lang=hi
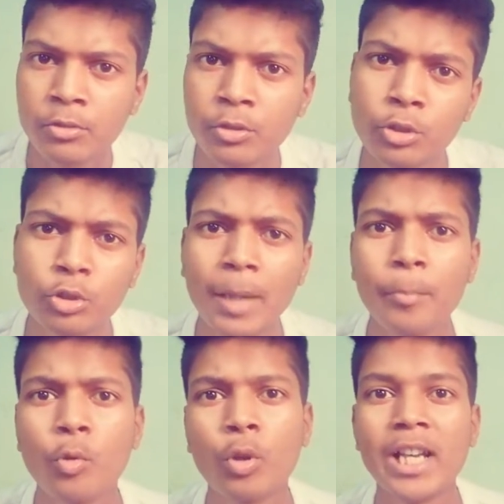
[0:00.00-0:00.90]
तो दोस्तों
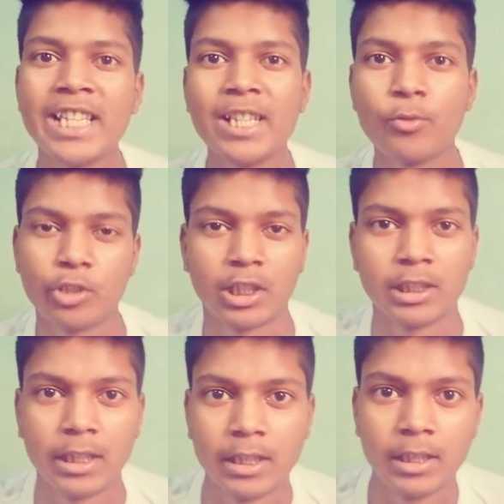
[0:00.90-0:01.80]
आपको कैसे हो
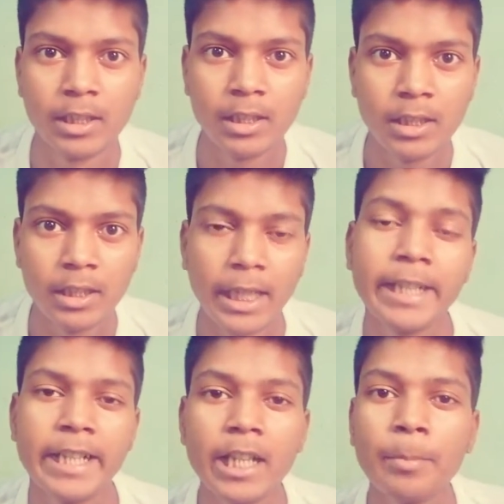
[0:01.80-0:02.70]
सकते हैं
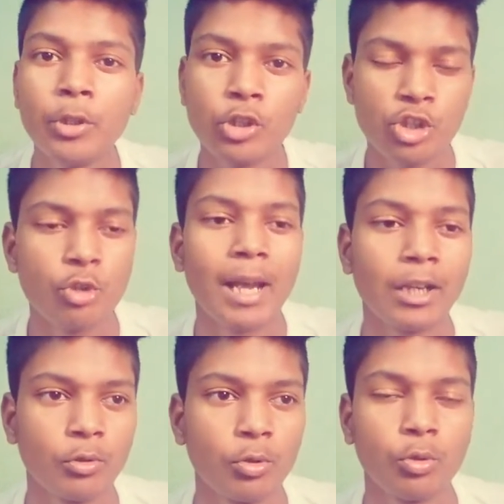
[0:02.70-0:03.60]
यानी एक वीडियो से
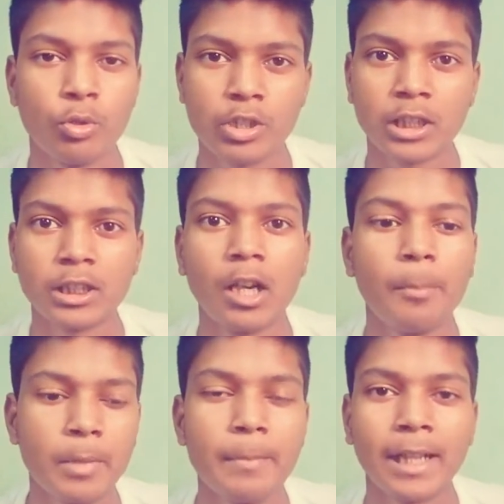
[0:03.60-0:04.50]
वायरल हो, हो सकते हैं
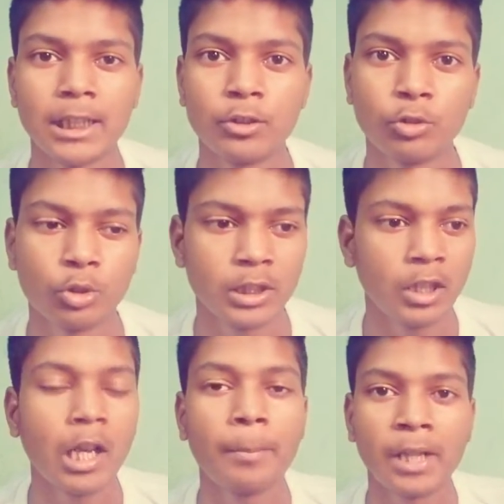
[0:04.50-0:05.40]
हम भी मानते हैं दोस्तों कि
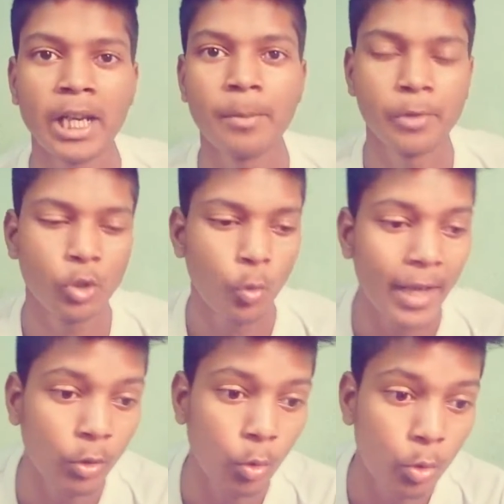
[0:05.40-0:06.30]
अगर आपका एक वीडियो
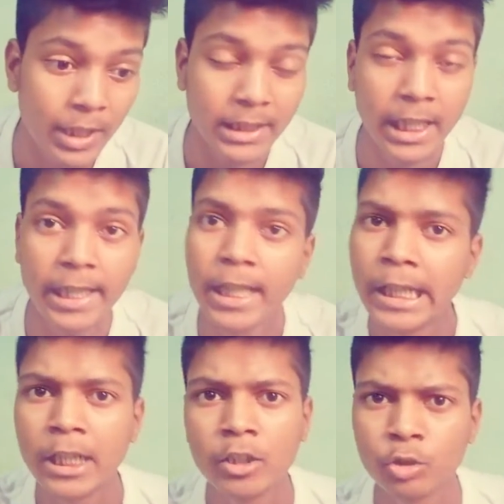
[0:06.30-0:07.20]
वायरल हो जाता है
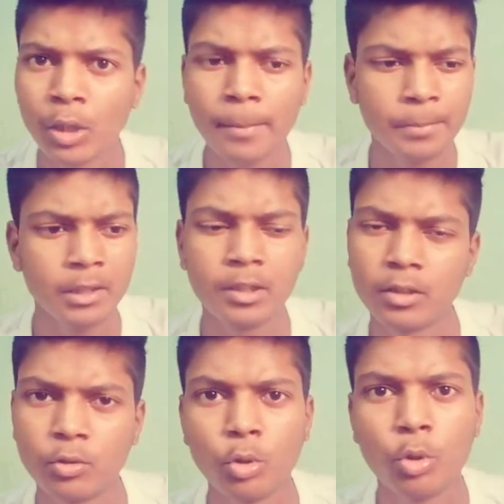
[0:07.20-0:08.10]
तो आप
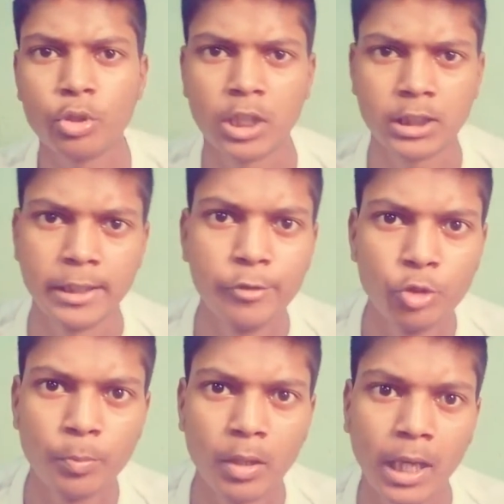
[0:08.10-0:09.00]
ग्रो हो सकते हैं
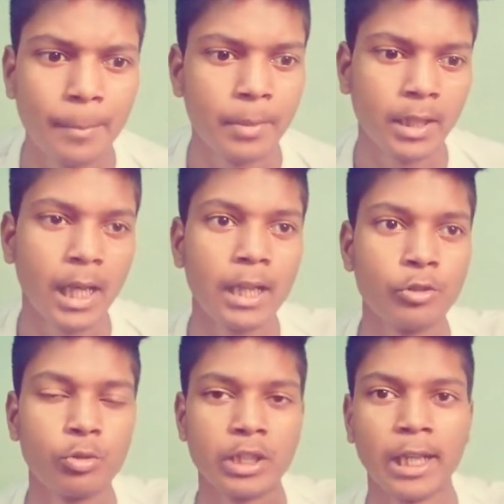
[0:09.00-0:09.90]
यूट्यूब पर आपका
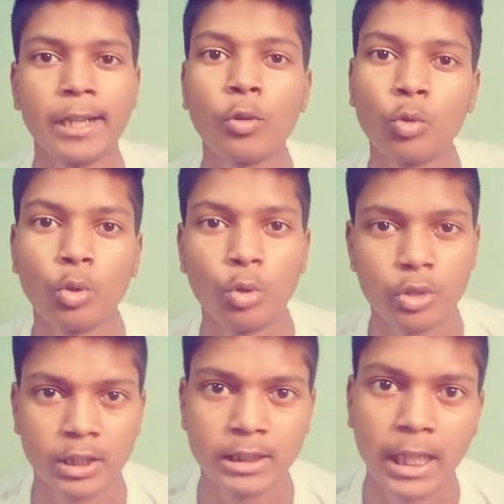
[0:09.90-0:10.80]
जो चैनल है ग्रो हो
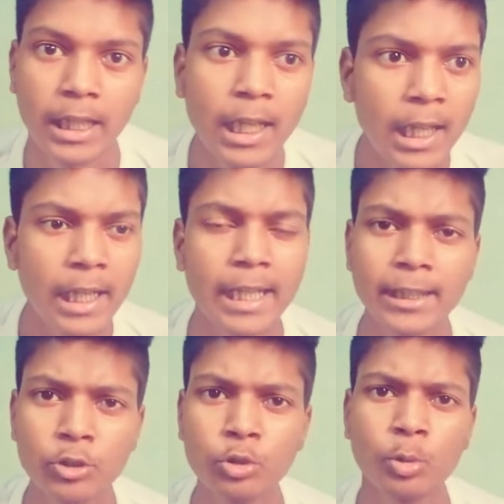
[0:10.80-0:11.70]
सकता है
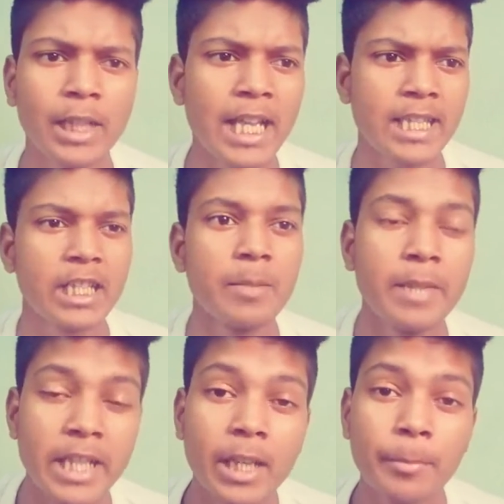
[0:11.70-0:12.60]
लेकिन दोस्तों क्या सच
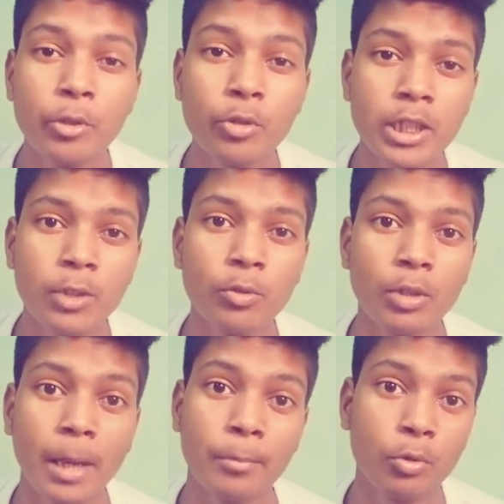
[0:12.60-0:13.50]
में एक वीडियो से
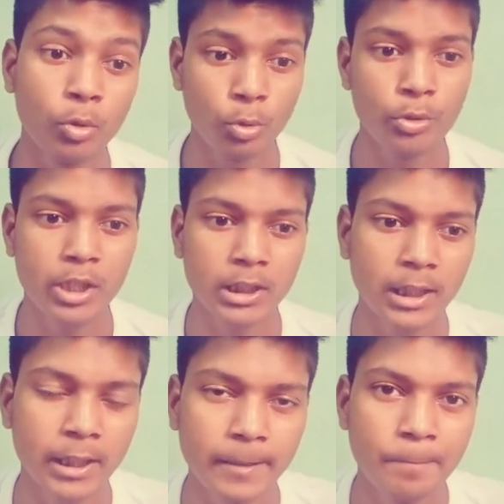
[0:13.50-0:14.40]
आप ग्रो हो
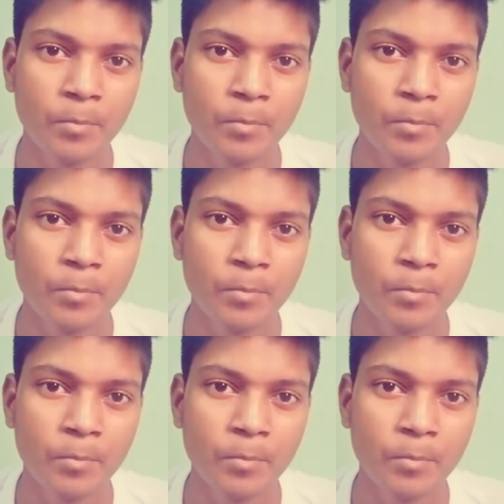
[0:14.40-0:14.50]
सकते हैं